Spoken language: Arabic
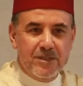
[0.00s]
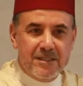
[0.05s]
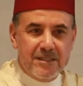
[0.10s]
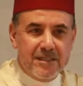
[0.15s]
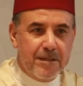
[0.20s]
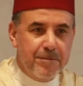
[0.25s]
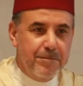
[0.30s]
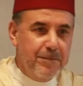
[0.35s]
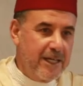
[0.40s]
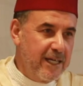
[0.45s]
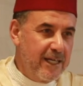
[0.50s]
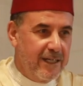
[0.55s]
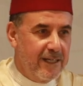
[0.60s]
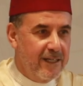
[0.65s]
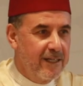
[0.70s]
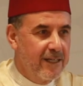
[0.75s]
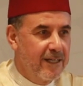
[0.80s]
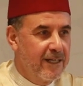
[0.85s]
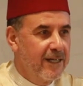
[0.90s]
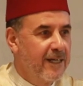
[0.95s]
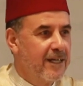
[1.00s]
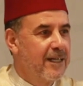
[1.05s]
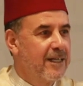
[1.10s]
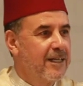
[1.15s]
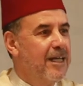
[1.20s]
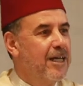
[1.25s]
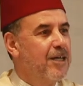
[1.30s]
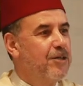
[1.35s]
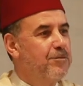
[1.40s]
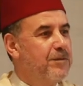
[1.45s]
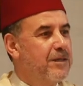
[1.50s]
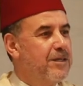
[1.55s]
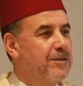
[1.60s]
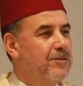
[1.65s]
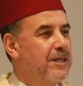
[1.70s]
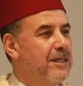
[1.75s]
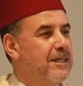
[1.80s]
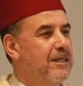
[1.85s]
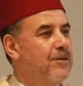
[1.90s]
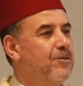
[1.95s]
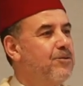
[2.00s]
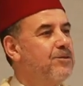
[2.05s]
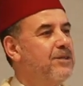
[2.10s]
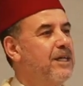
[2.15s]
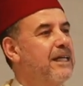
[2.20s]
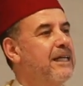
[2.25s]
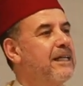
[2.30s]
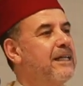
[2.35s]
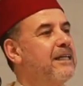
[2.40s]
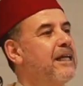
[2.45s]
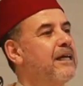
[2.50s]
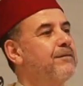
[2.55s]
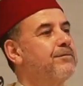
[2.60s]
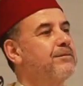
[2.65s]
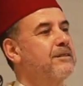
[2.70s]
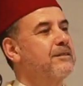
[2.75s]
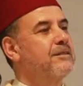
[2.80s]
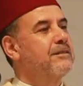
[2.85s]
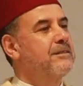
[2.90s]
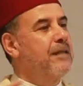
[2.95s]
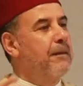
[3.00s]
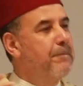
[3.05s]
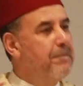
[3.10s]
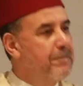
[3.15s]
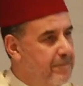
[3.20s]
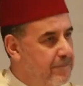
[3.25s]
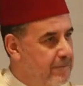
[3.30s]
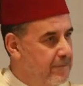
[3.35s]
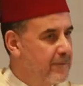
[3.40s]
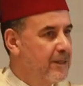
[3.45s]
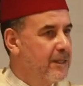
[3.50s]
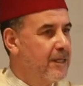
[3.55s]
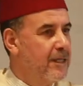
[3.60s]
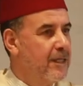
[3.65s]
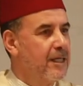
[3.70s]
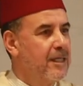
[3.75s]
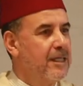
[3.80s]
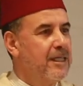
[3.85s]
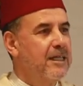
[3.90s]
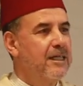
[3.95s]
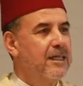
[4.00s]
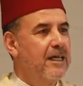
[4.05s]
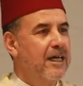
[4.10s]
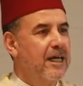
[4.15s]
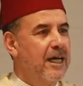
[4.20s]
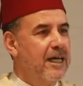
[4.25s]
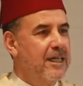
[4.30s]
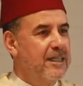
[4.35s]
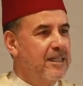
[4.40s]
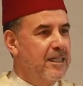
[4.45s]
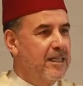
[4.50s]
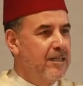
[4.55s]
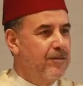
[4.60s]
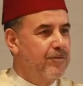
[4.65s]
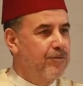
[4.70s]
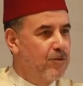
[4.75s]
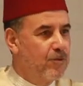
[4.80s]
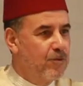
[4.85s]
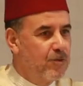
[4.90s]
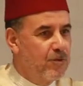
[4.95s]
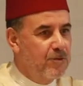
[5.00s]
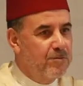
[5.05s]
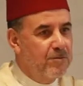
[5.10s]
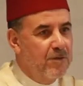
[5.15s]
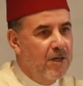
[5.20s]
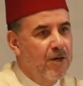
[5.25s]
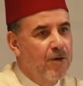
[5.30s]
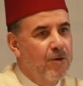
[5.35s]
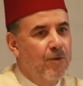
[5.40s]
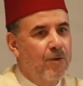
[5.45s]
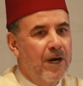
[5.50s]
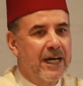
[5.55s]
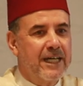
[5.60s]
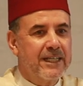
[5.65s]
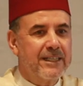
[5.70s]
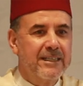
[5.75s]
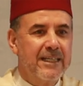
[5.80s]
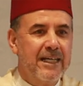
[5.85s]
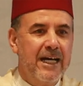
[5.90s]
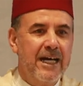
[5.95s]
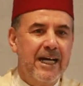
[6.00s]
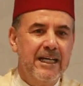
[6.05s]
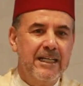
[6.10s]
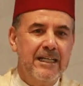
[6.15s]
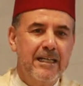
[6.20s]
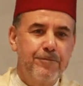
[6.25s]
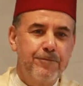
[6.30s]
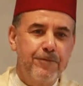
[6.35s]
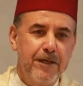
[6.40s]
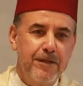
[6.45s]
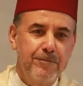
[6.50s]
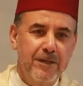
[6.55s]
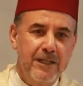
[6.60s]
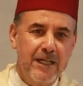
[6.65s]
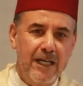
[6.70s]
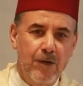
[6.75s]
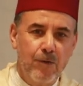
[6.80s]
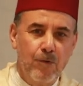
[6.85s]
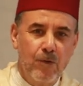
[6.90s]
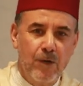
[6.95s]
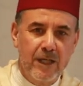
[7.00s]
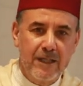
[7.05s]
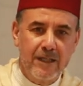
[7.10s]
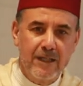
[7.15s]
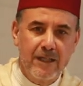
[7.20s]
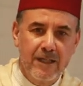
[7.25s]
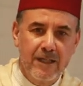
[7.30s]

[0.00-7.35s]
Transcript: والتكميل لا يمكن أن يكون إلا بالضم لهذه الفهوم وعرضها على الفهم الأول